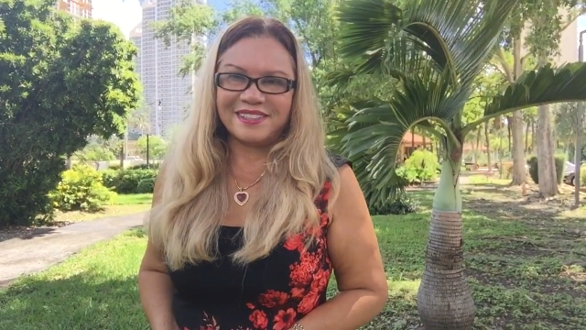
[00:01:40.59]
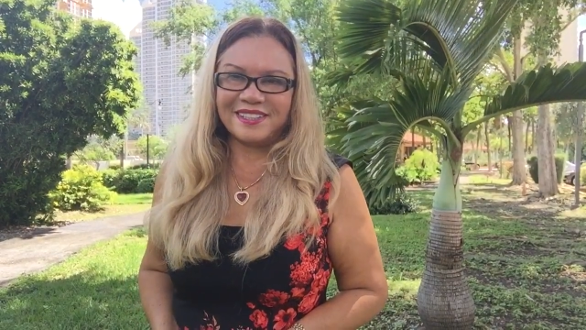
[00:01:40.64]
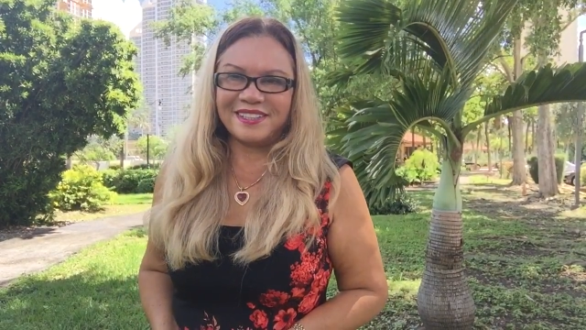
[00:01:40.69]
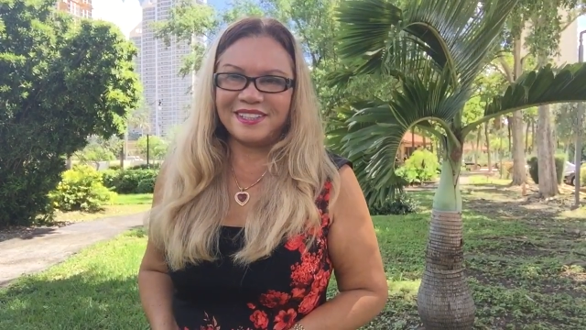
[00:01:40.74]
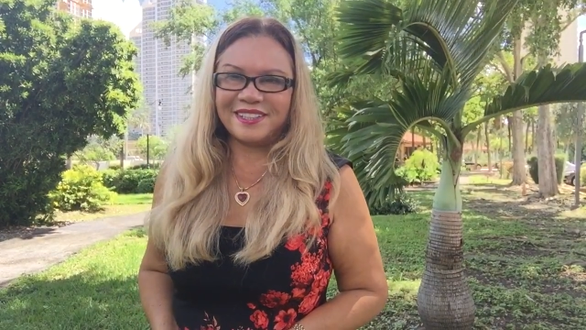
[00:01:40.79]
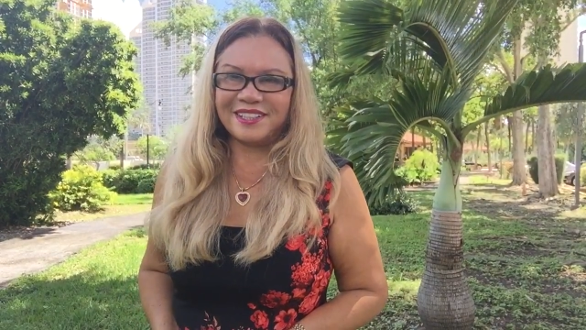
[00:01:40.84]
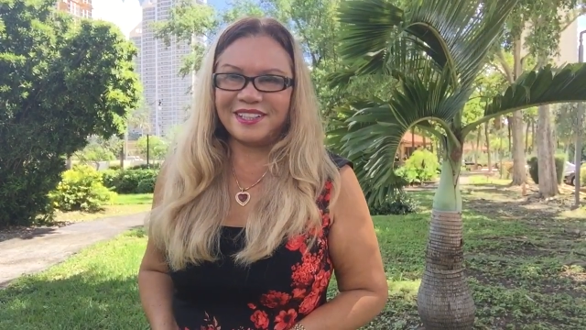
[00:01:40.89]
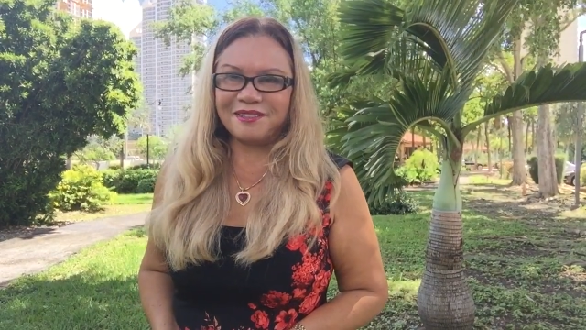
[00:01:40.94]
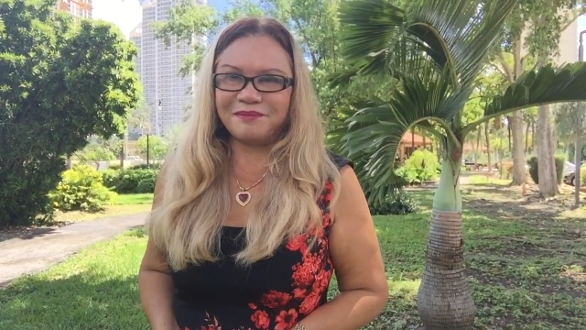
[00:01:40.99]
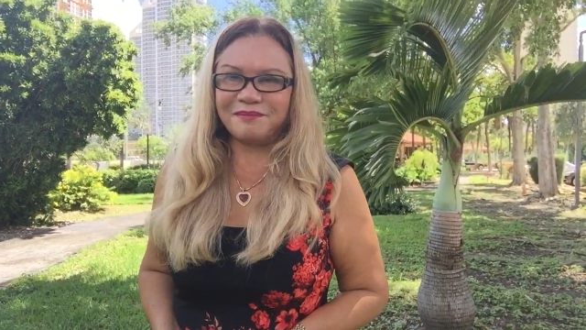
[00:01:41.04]

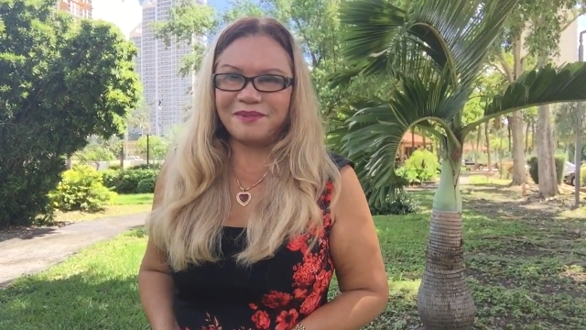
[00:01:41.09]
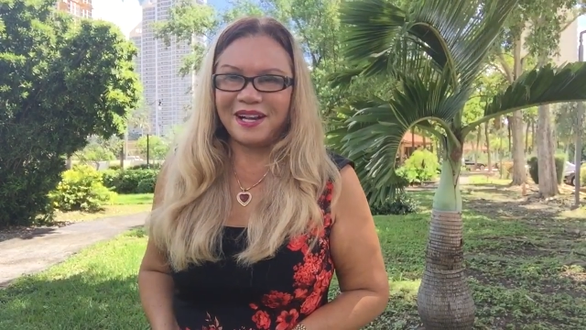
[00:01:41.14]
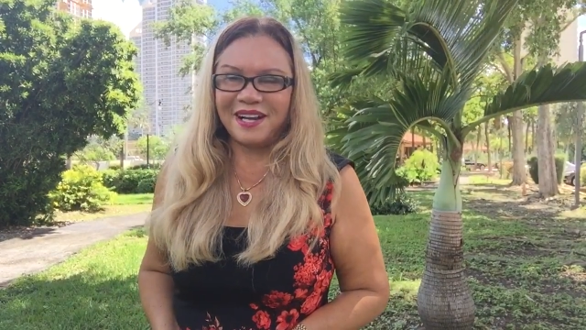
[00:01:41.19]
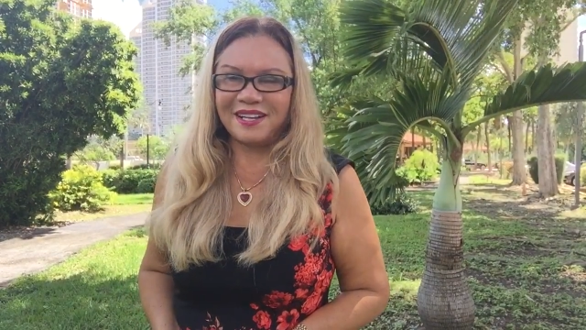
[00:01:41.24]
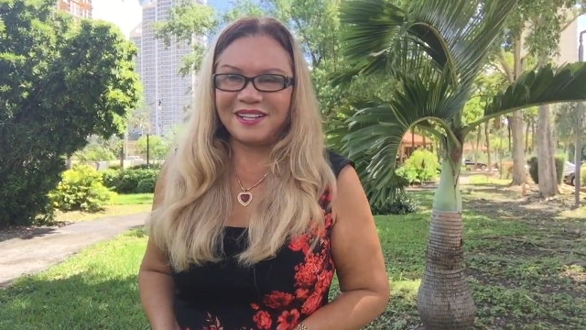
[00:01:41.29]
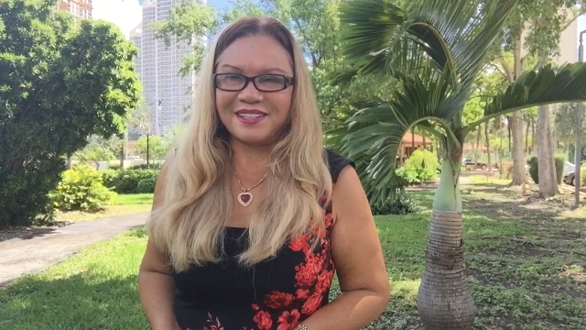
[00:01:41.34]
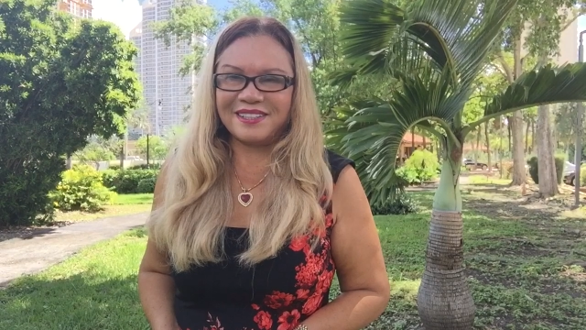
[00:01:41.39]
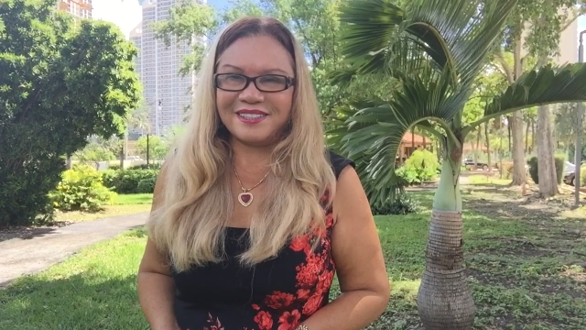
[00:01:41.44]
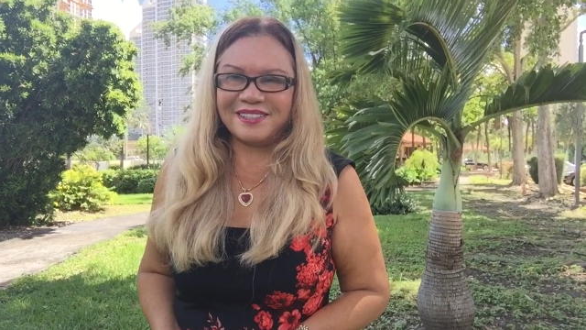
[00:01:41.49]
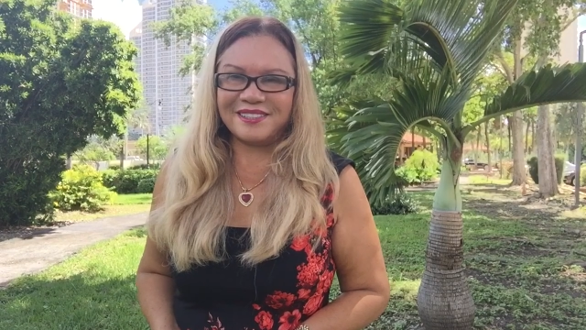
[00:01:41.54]
để các
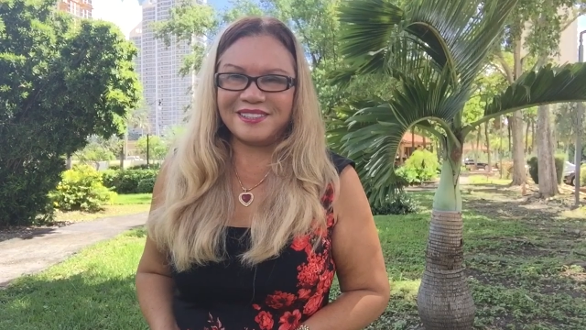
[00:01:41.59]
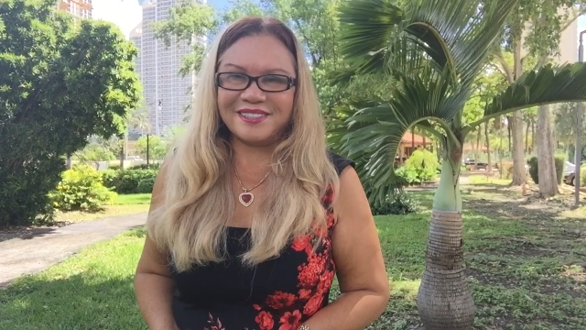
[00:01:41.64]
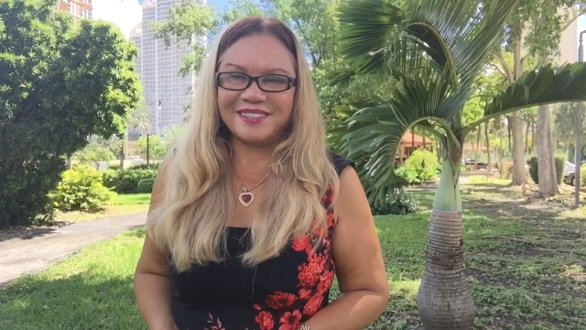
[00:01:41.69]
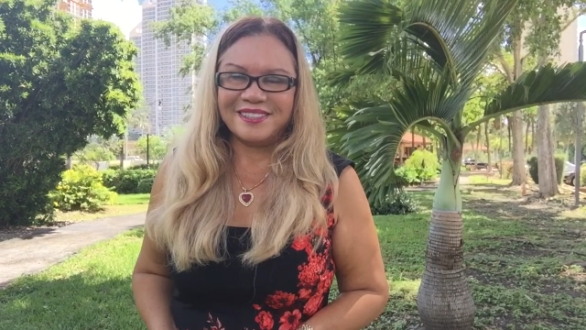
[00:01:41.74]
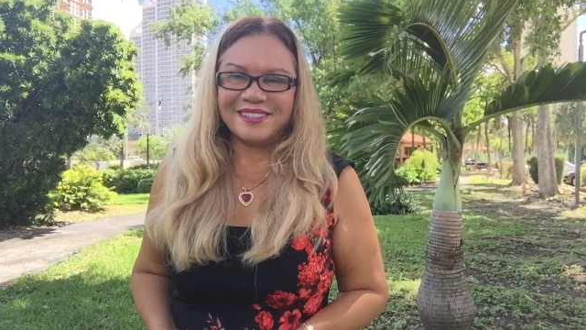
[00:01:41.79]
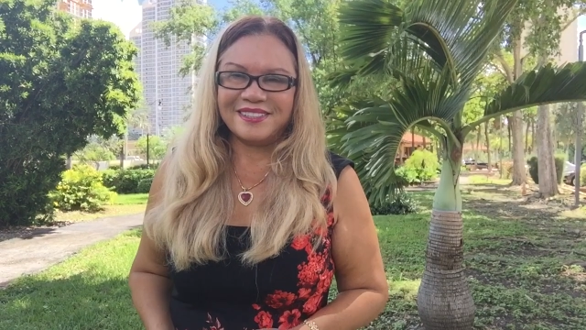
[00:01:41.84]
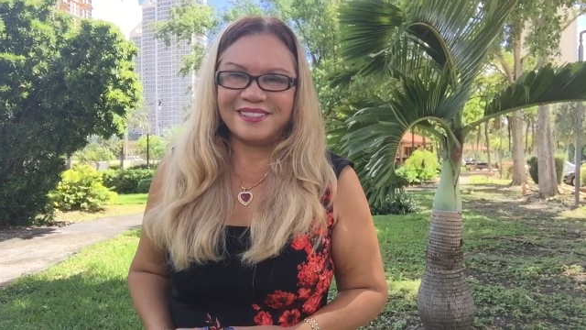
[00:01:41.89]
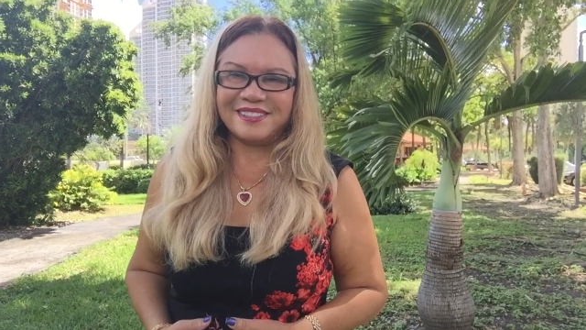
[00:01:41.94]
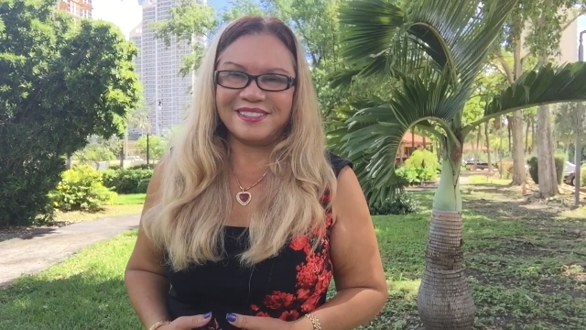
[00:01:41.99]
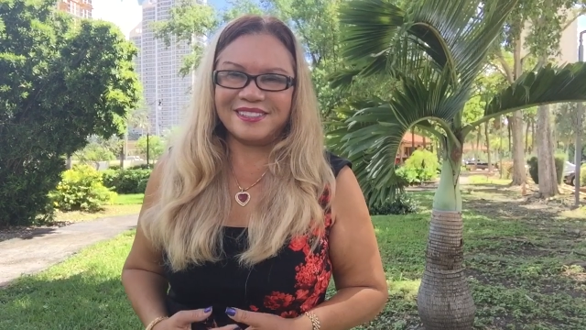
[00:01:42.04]
bạn uh,
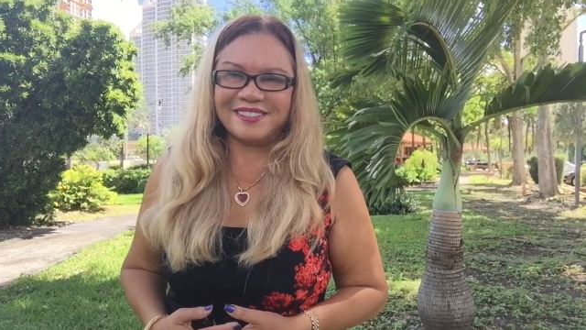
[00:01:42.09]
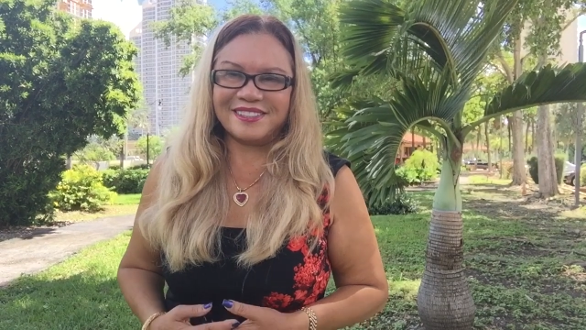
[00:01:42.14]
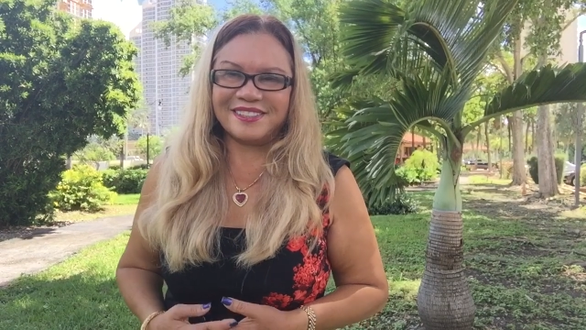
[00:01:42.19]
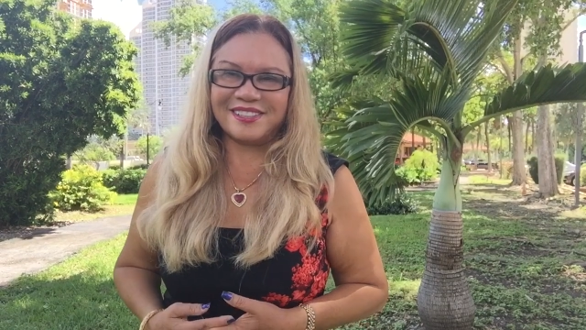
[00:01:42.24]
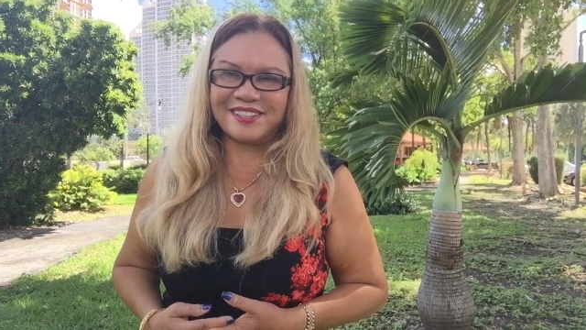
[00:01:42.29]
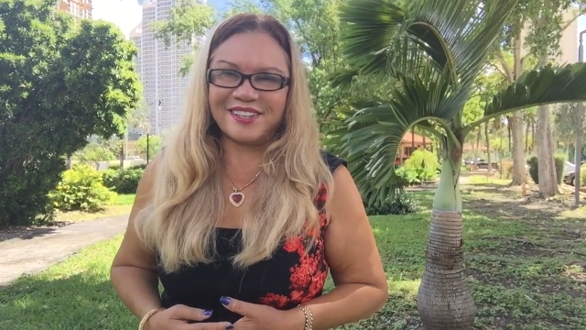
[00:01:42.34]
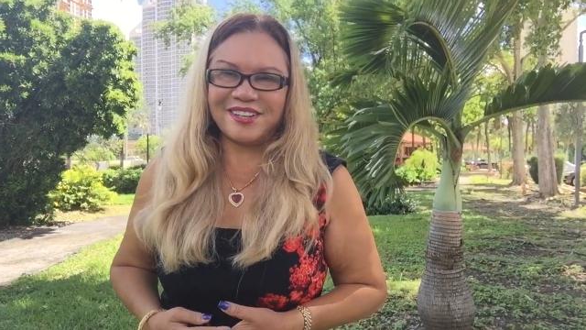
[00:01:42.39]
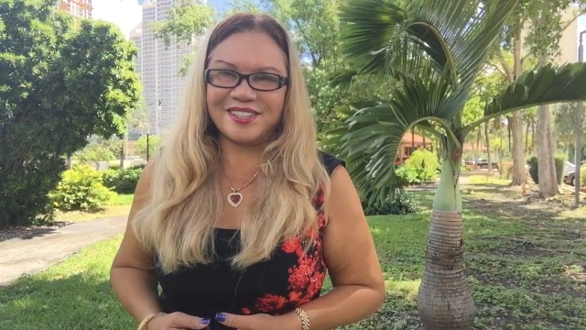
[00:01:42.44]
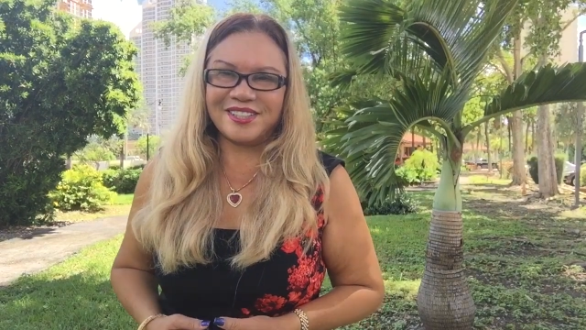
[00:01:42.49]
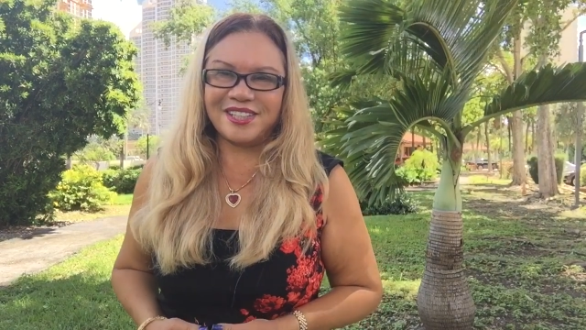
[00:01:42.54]
uh,